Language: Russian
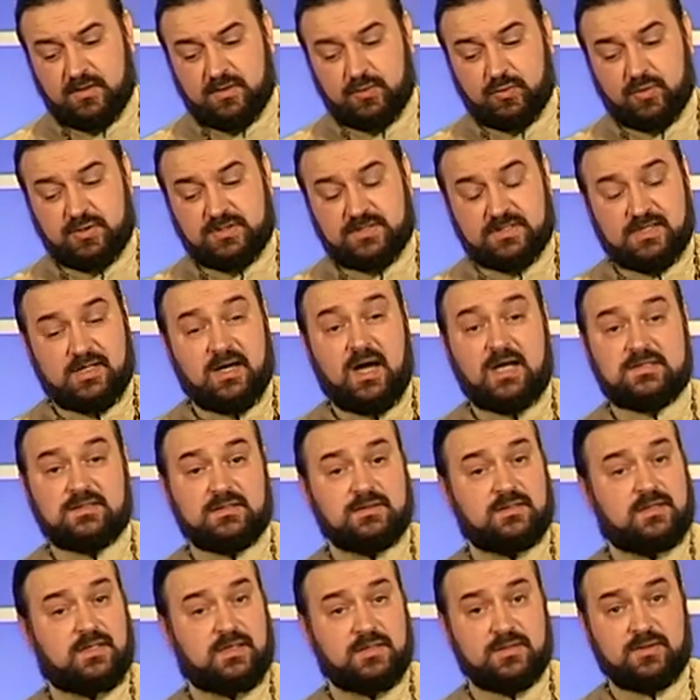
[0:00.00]
но
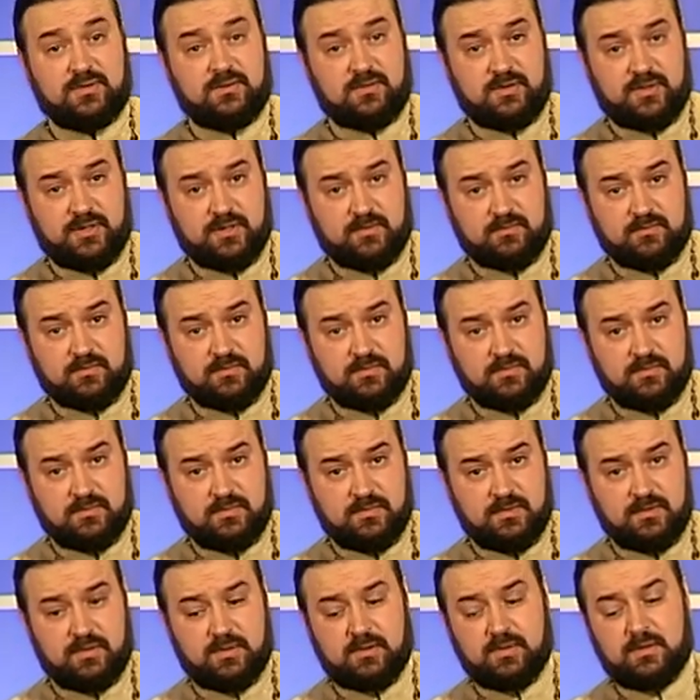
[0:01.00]
сказанное Ноем
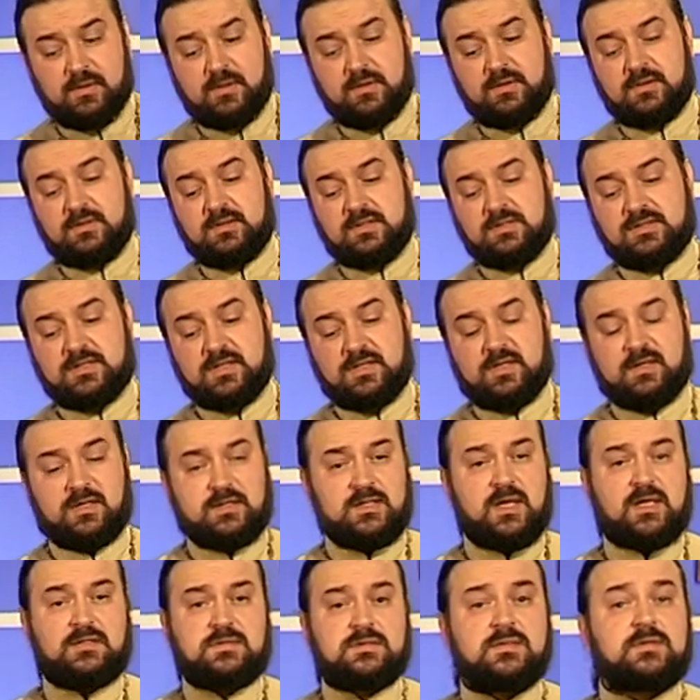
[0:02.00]

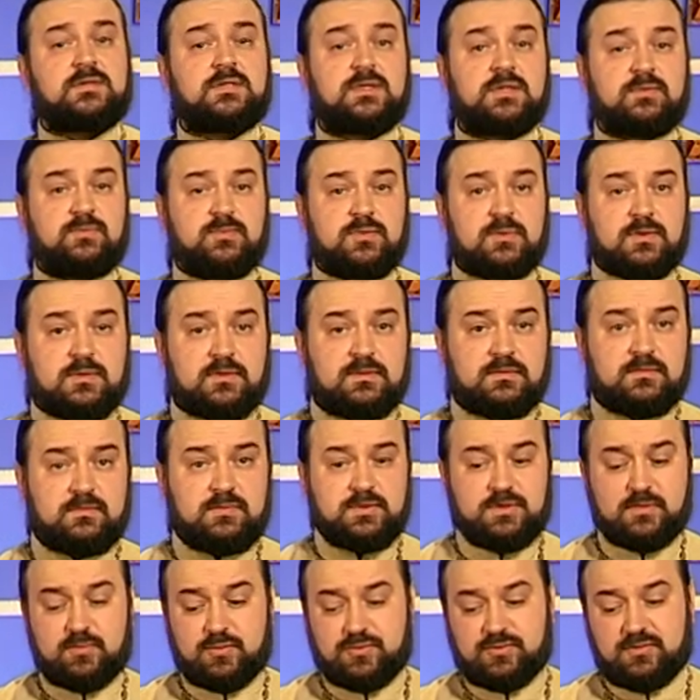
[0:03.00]
сохраняется до сих пор,
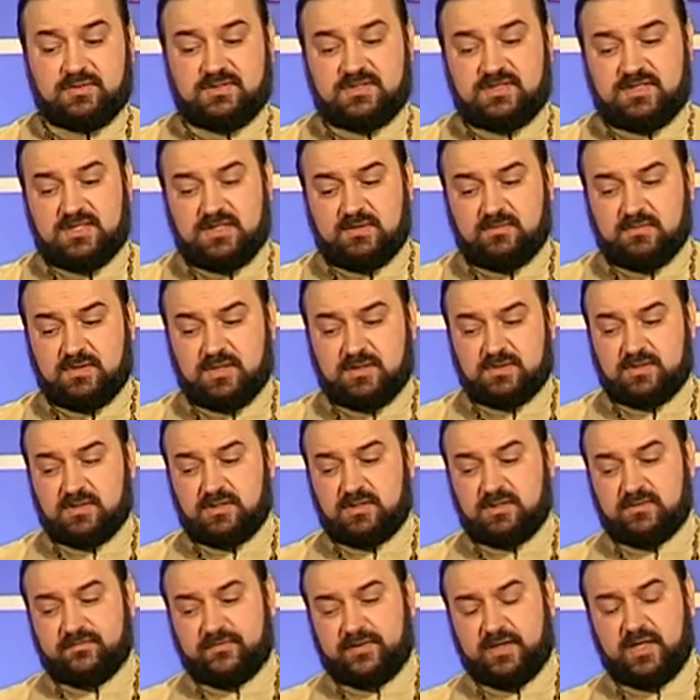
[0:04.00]
потому что Сим – это
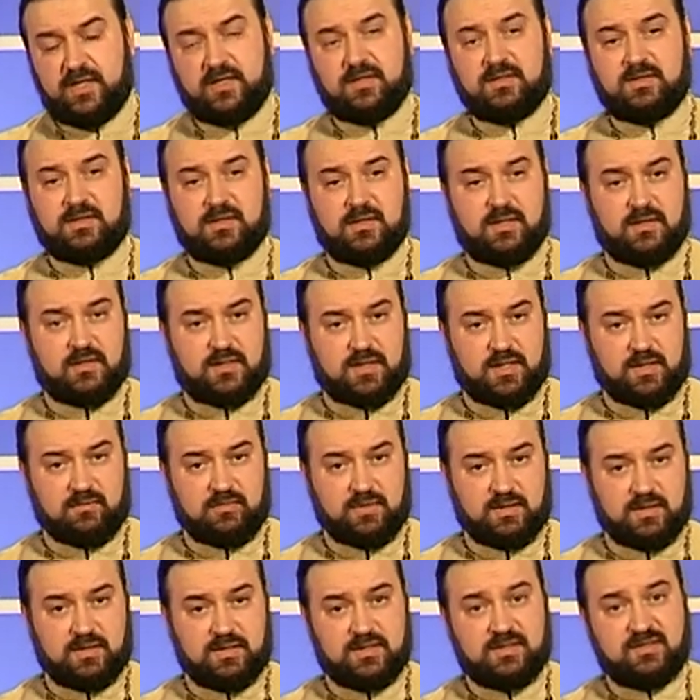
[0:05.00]
евреи и
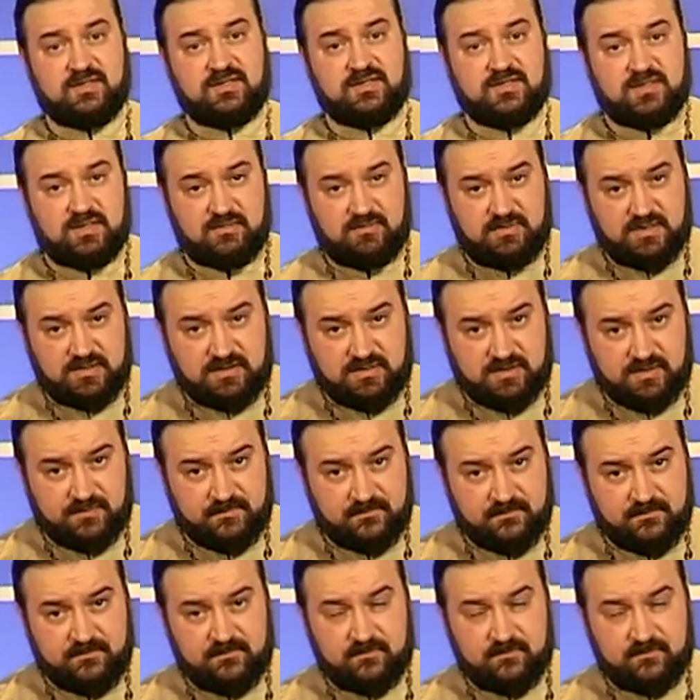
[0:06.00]
арабы, семиты.